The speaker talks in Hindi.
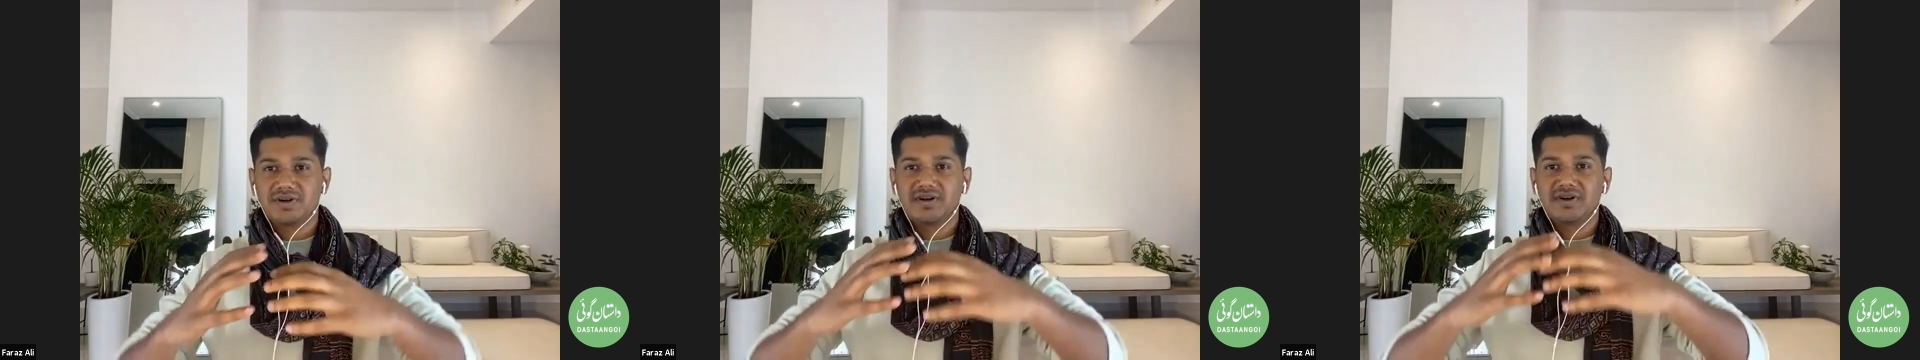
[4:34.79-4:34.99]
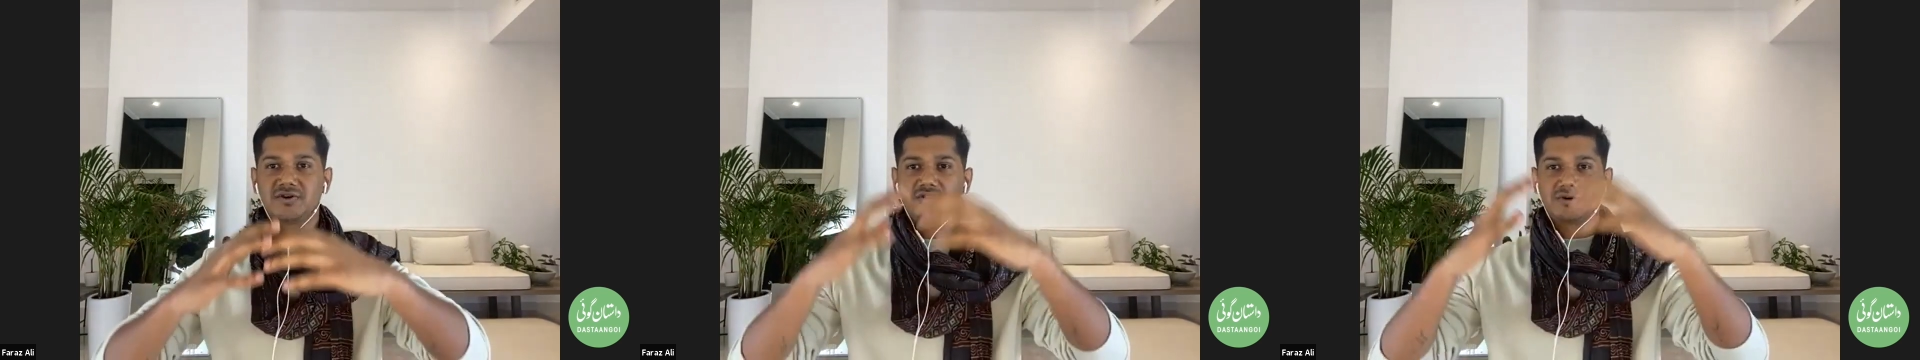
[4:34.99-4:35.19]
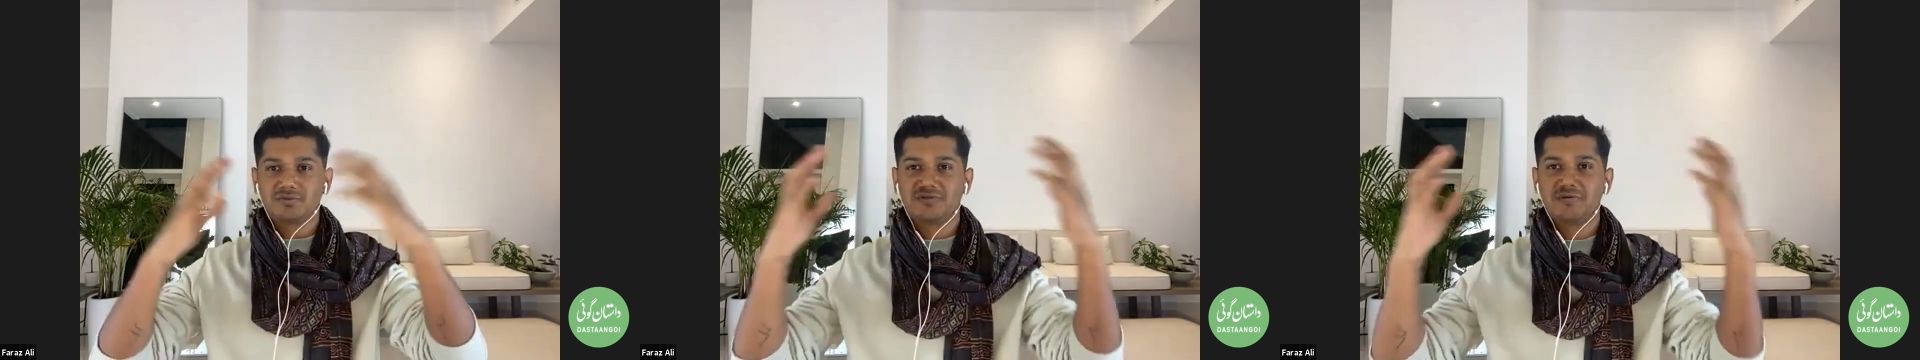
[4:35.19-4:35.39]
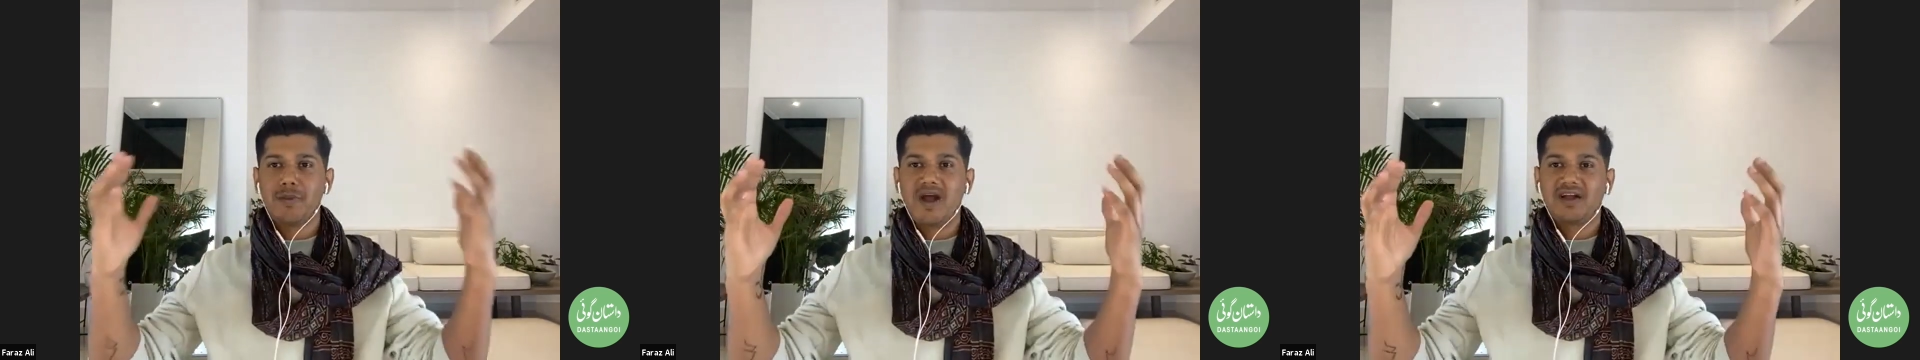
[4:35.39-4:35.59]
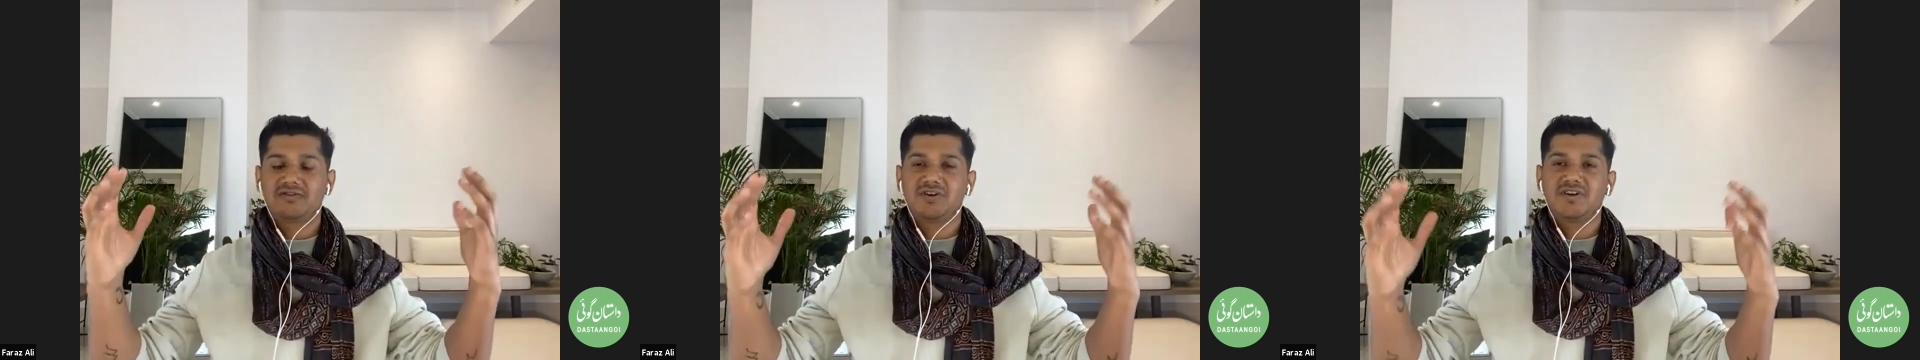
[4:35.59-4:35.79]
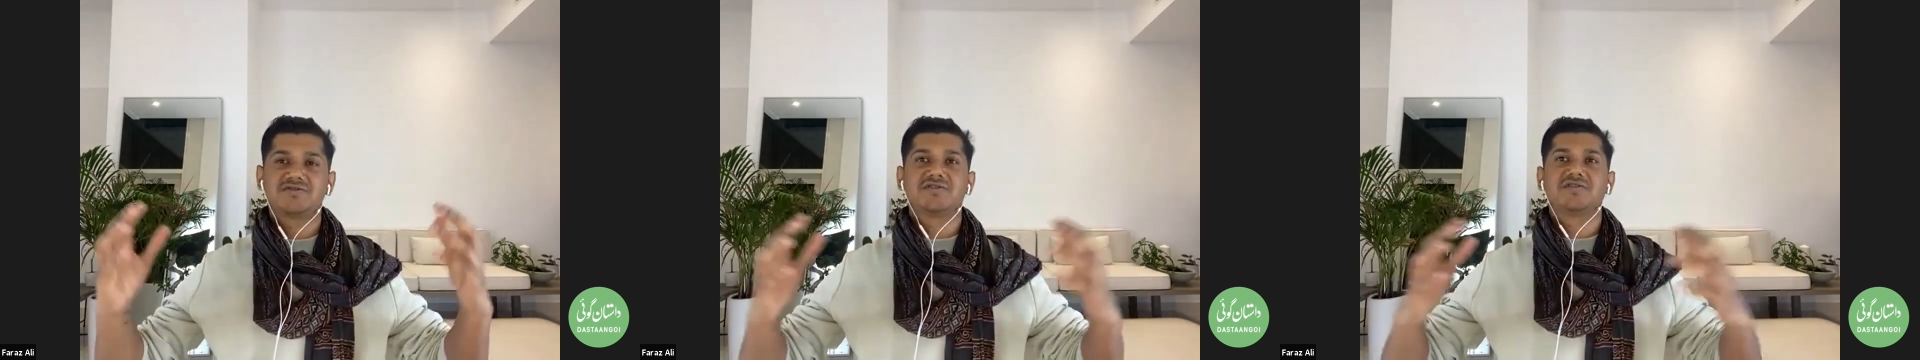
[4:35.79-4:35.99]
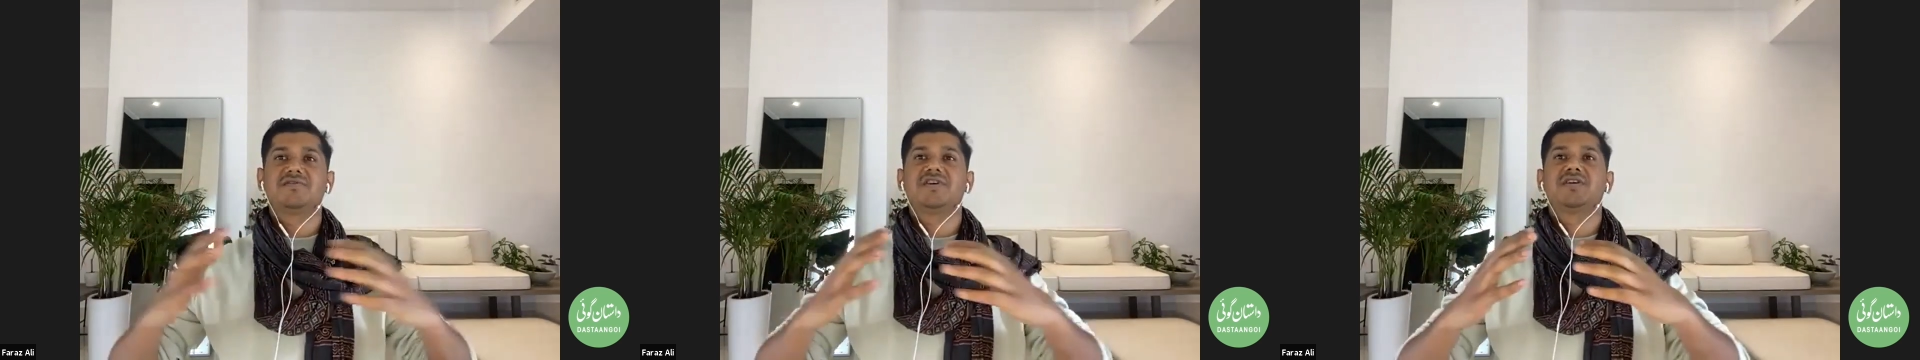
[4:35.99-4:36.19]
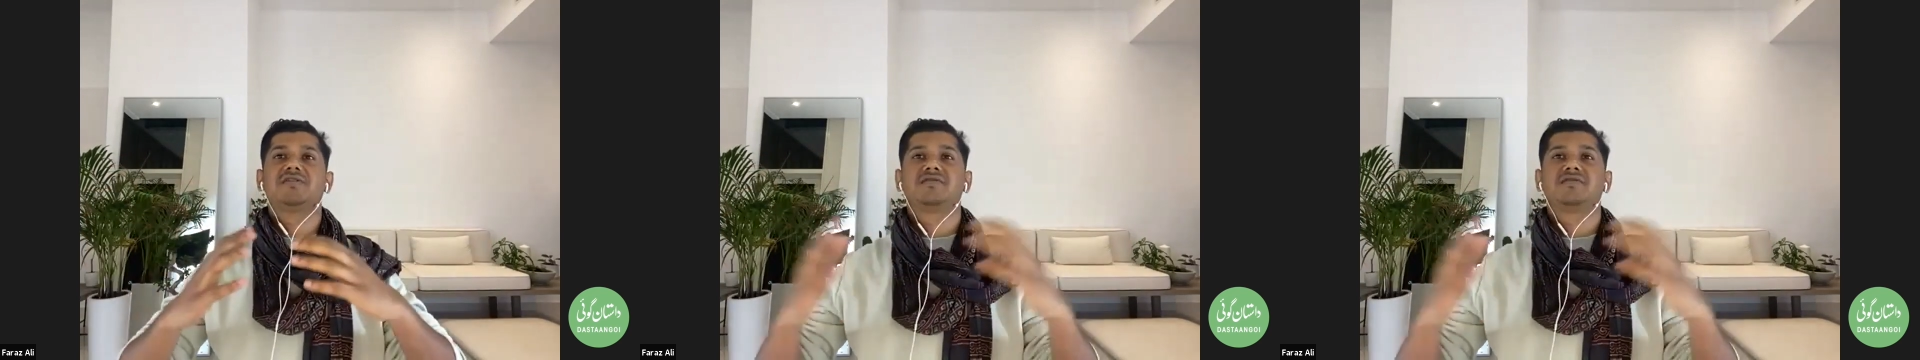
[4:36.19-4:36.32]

इन टर्म्स ऑफ इमेजिनेशन वी आर